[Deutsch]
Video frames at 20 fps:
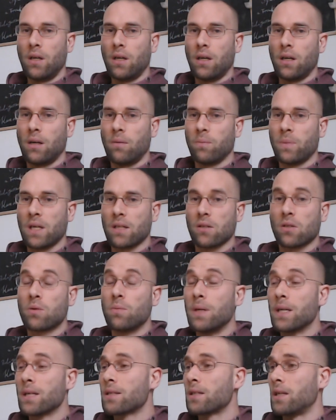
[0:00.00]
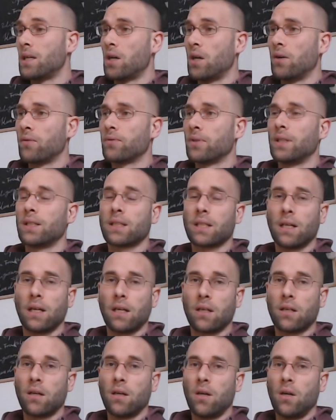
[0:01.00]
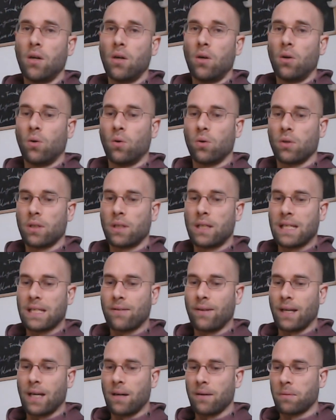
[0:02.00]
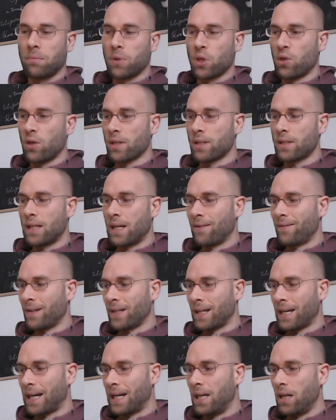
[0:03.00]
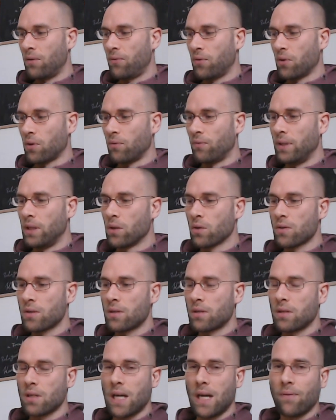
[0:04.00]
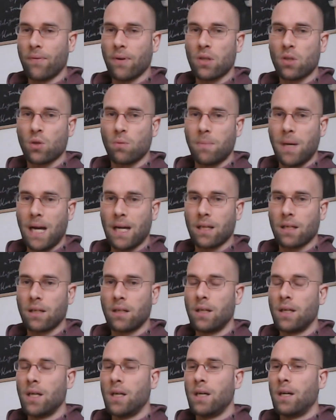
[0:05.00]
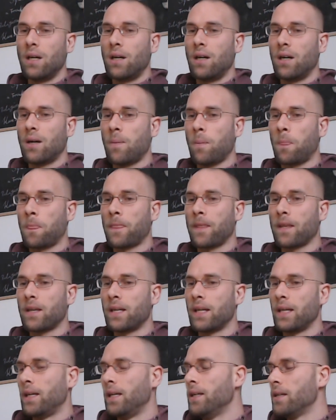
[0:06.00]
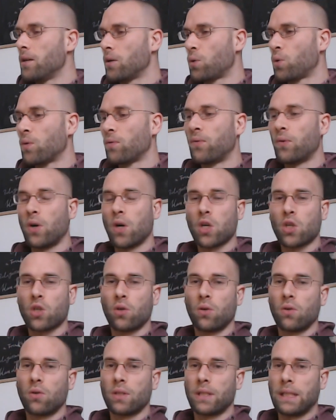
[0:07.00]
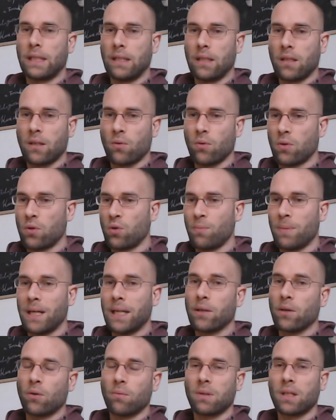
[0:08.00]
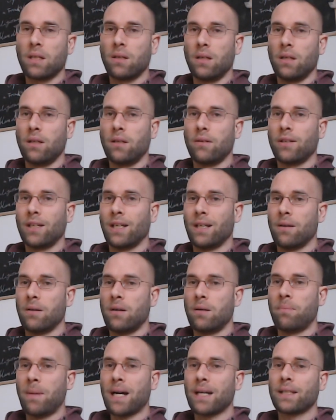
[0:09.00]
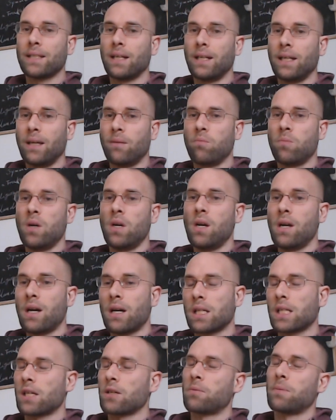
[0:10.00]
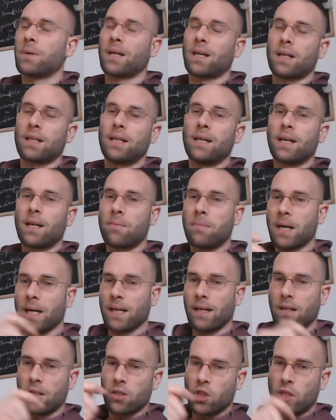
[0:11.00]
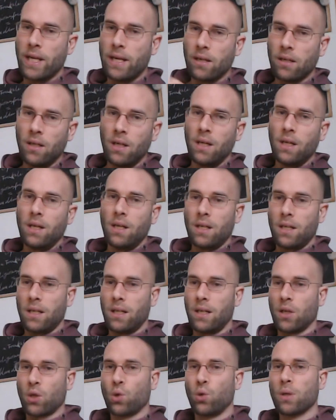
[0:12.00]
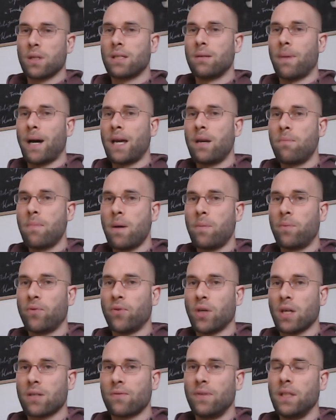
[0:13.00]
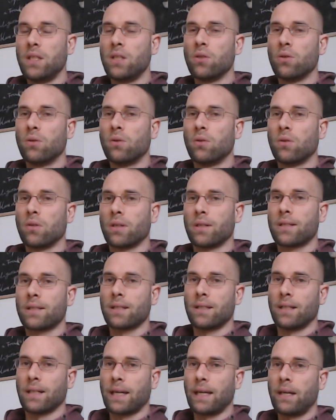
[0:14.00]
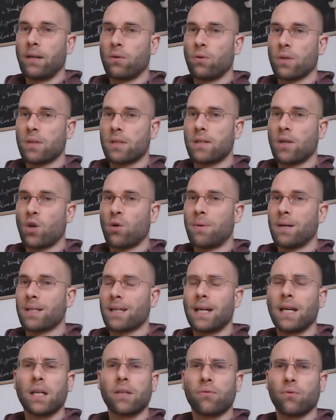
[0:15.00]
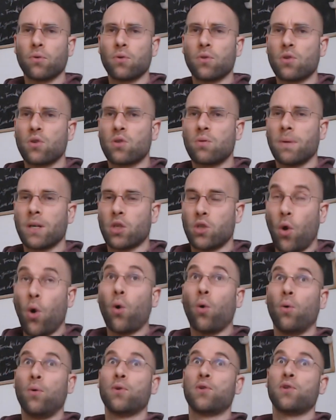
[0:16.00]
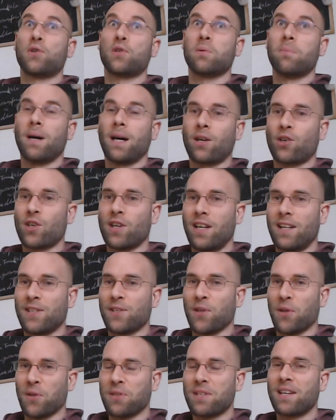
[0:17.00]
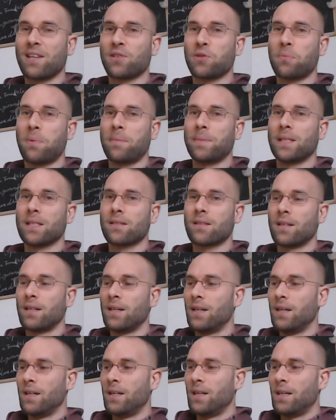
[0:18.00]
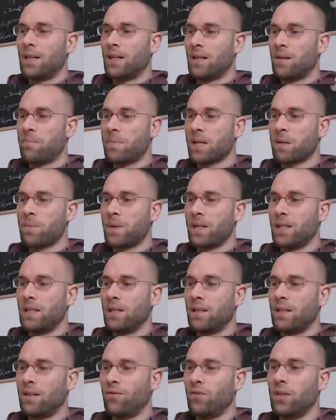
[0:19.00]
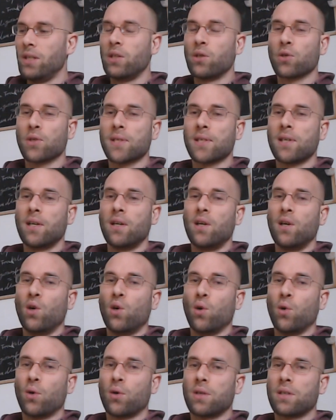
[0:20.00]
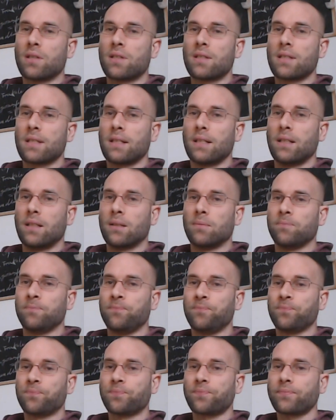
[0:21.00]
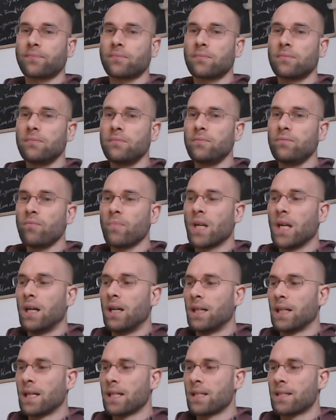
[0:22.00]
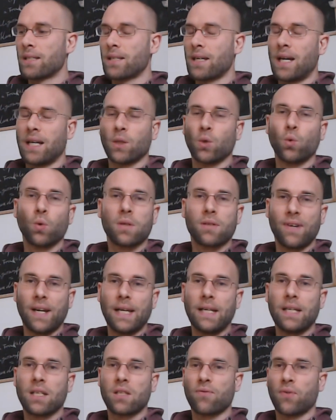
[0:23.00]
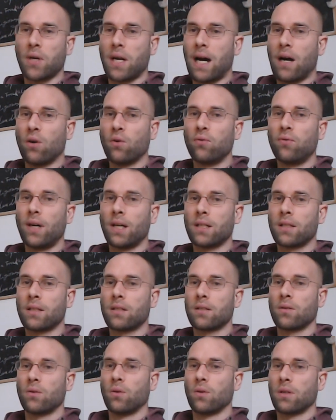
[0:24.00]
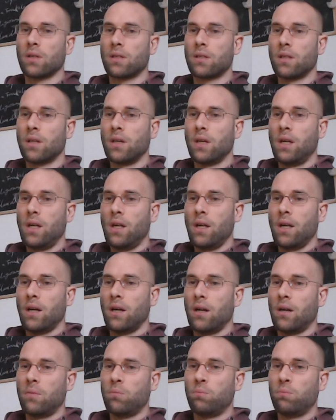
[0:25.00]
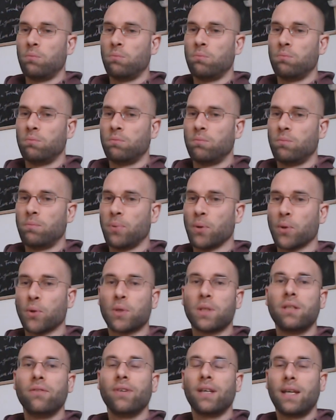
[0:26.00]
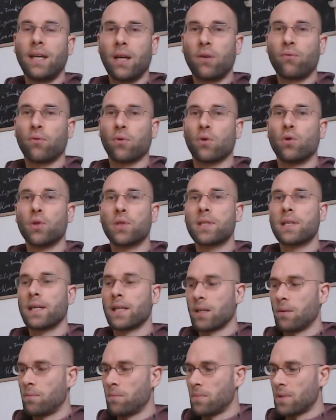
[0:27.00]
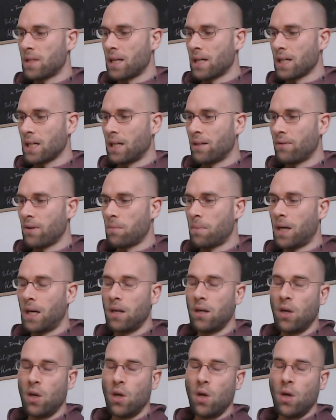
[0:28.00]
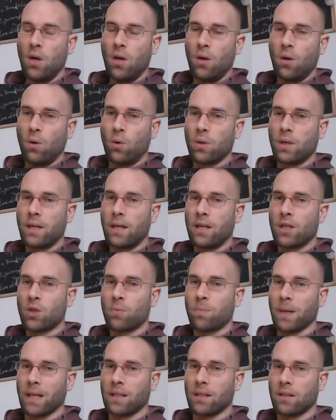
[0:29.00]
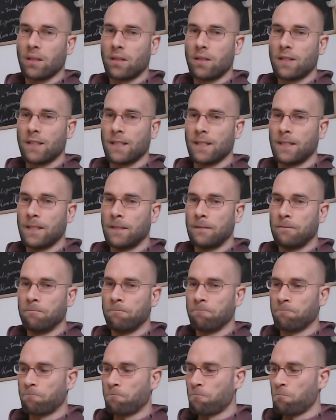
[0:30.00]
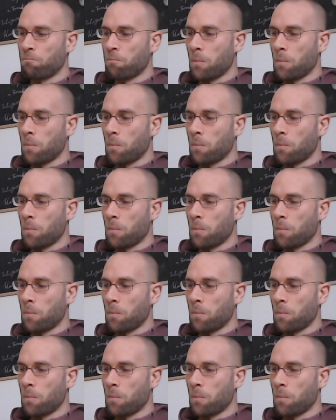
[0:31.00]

ähm, also zumindest in der Öffentlichkeit. Und deswegen habe ich beschlossen, einfach eine Reihe von Videos einfach zu machen. Ähm, die Hintergrundforschung und die Hintergrundüberlegung, die äh, mache ich ja eben. Also habe ich mir gedacht, naja, dann mache ich halt schnell äh, kurzen Mindmap für das Video und äh, rede kurz darüber. Ist relativ unsystematisch, noch unsystematischer, als es sonst ja so bei mir ist, äh, manchmal hier in den Videos. Und ähm, äh, das ist ein gutes Verhältnis von Aufwand und ähm, Produktivität von Nützlichem, sage ich einfach mal. Und entsprechend, ähm,